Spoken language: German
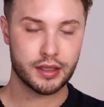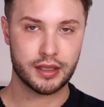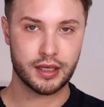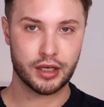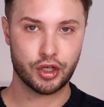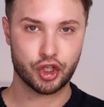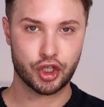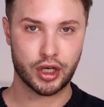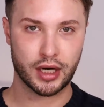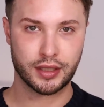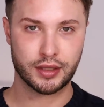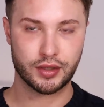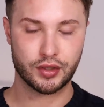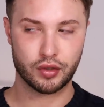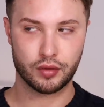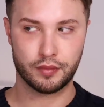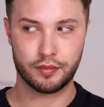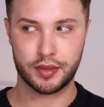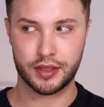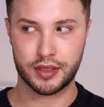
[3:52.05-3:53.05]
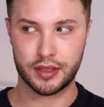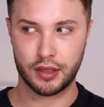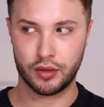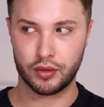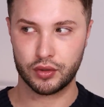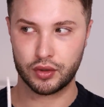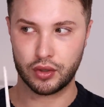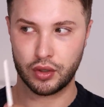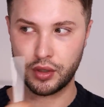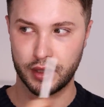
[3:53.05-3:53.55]
den Schatten so ein bisschen
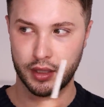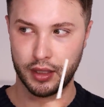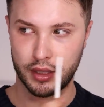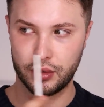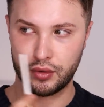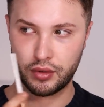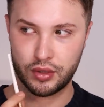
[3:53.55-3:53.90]
auskorrigieren.